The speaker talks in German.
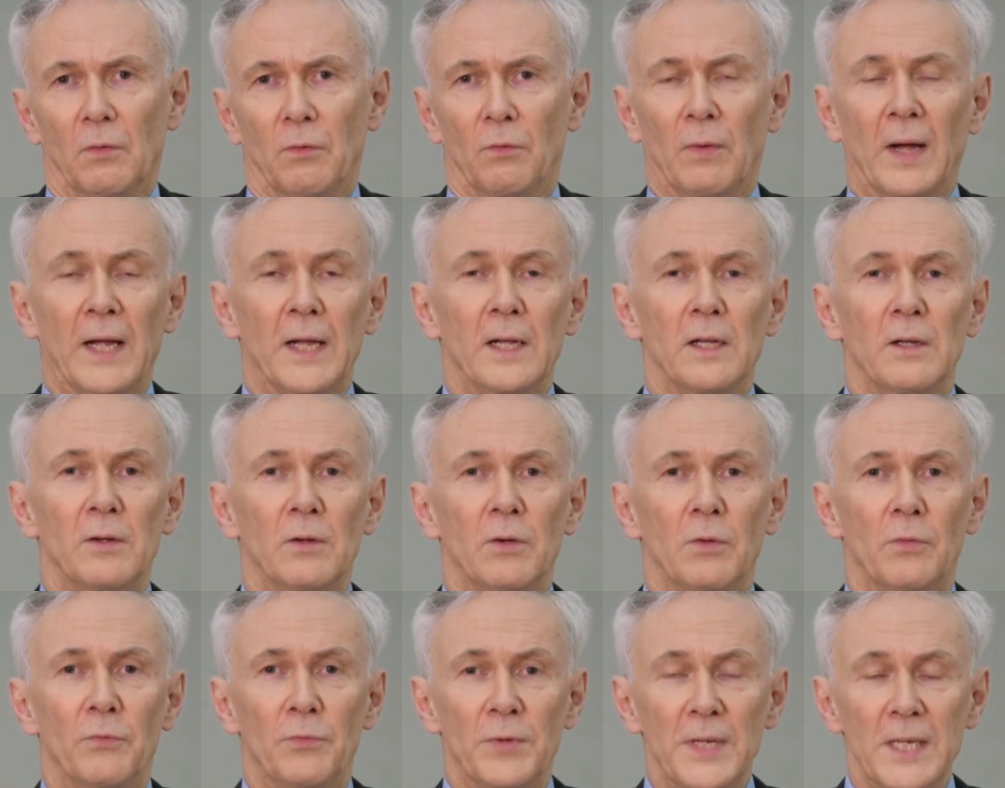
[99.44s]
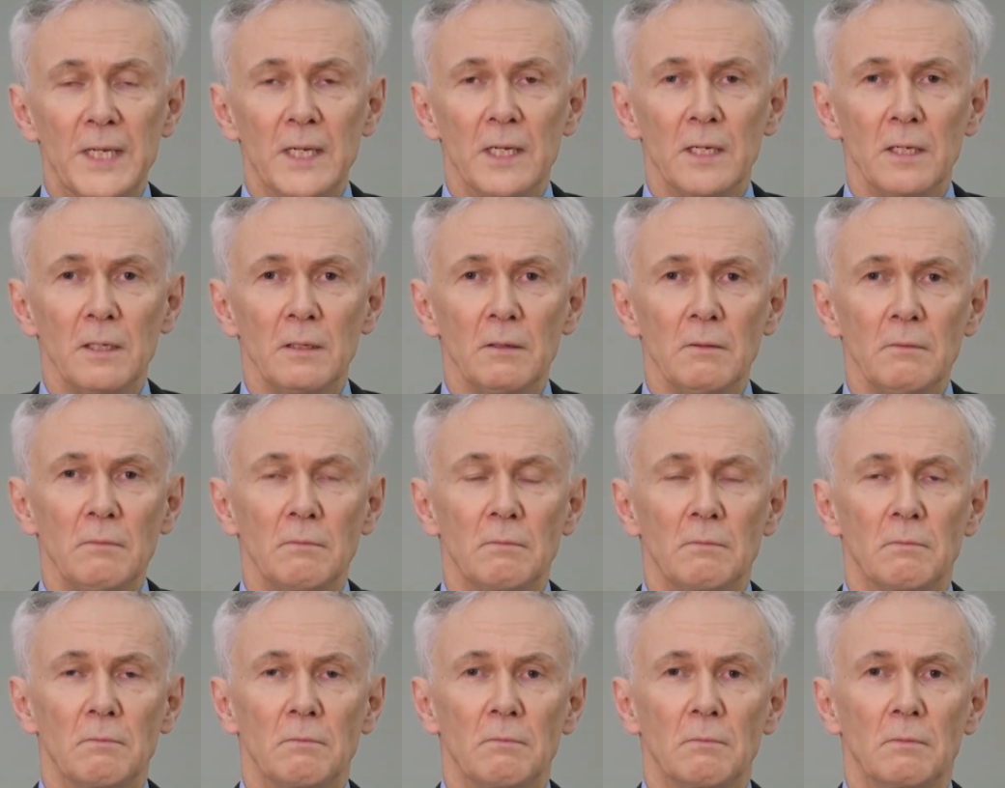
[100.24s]
Weil wir
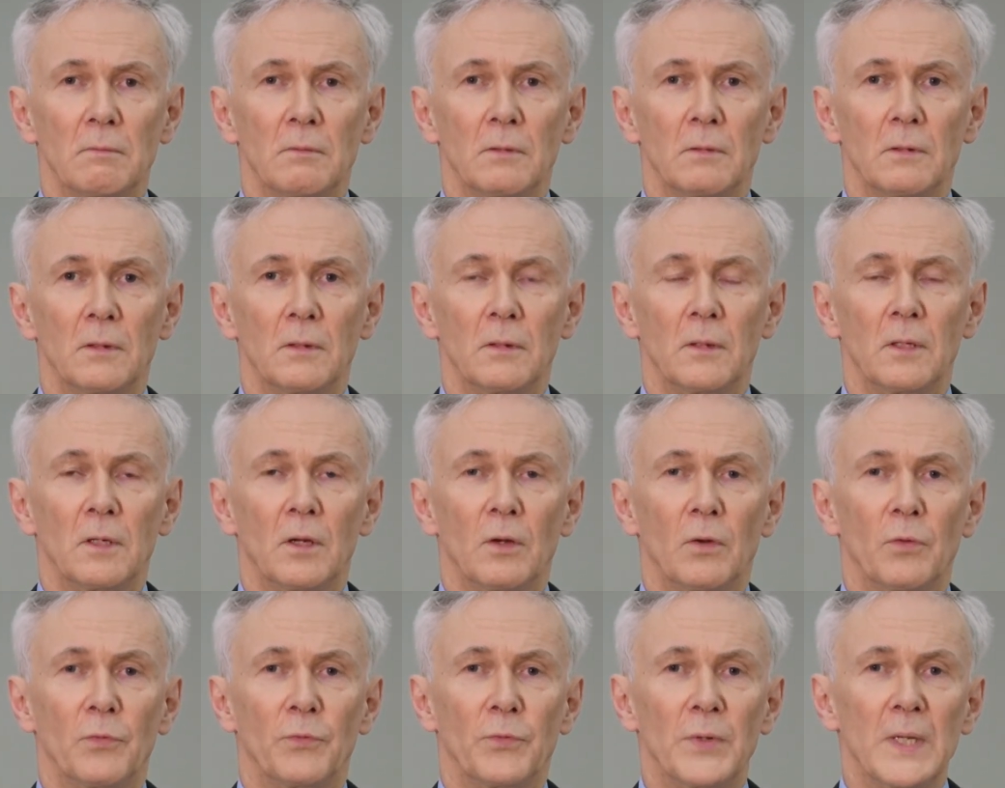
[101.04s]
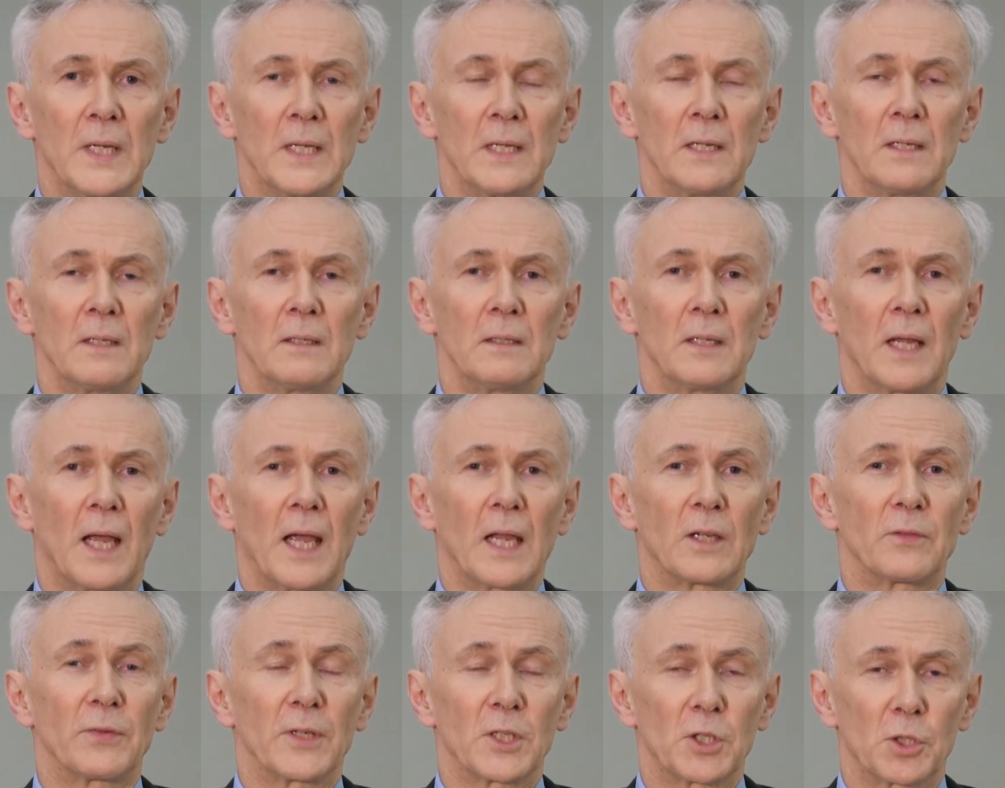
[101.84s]
vielen
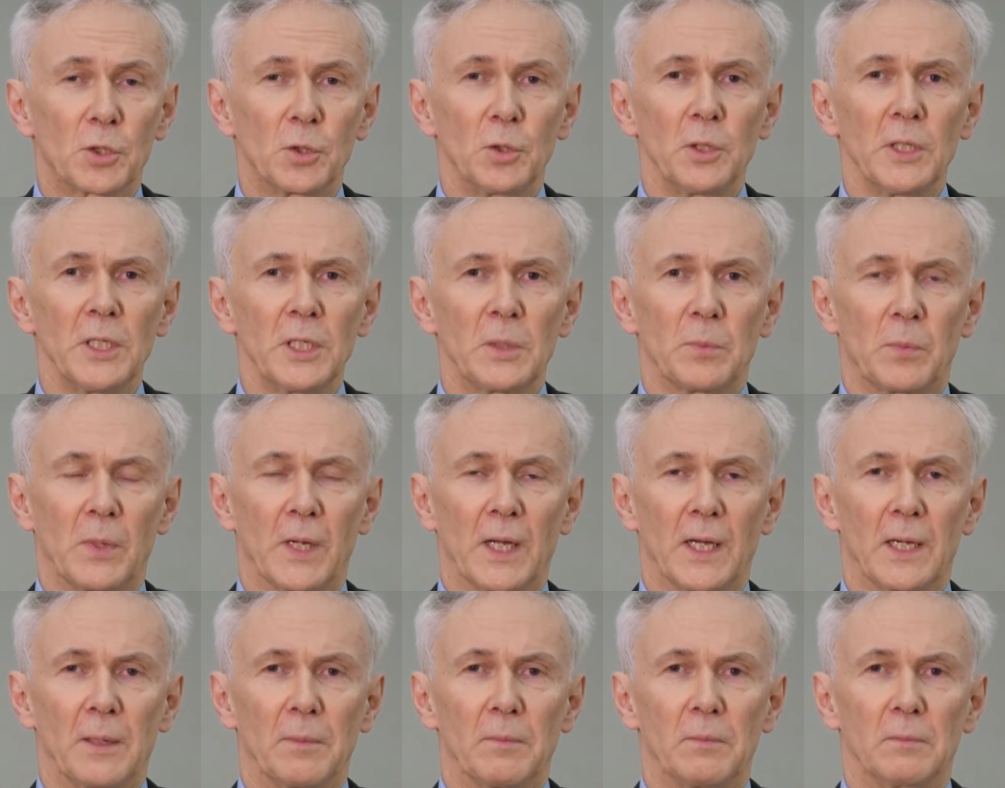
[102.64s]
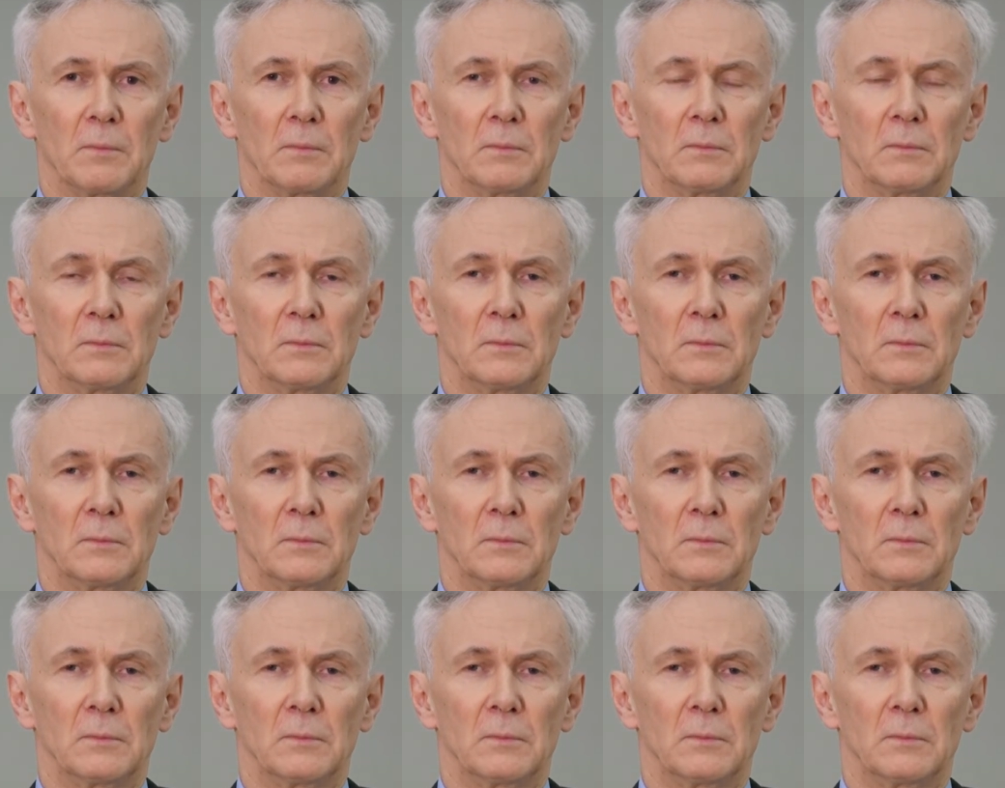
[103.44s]
etwas schuldig bleiben.